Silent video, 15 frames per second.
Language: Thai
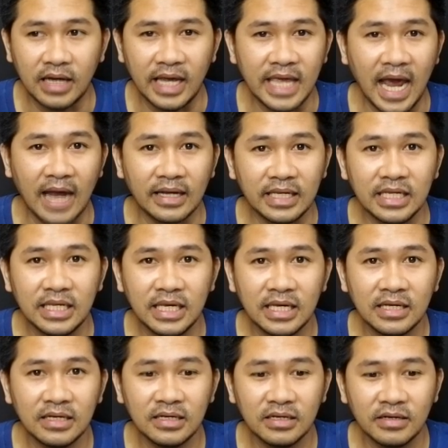ขยะที่ทิ้
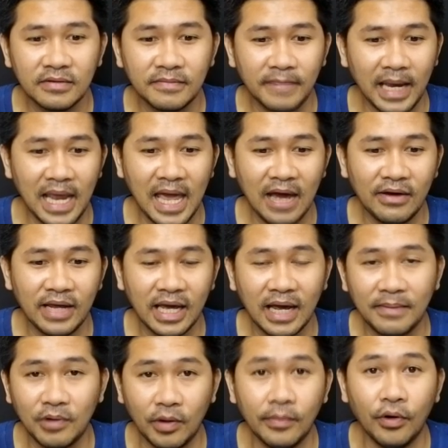งไปแล้วนะ
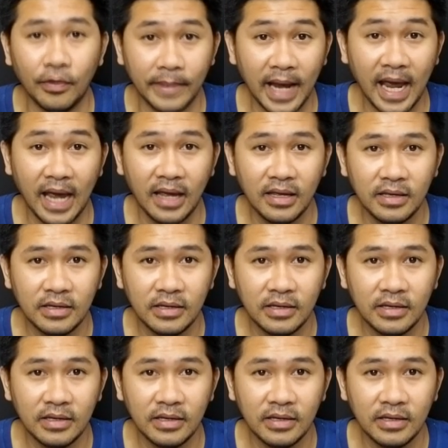ครับของผมนะ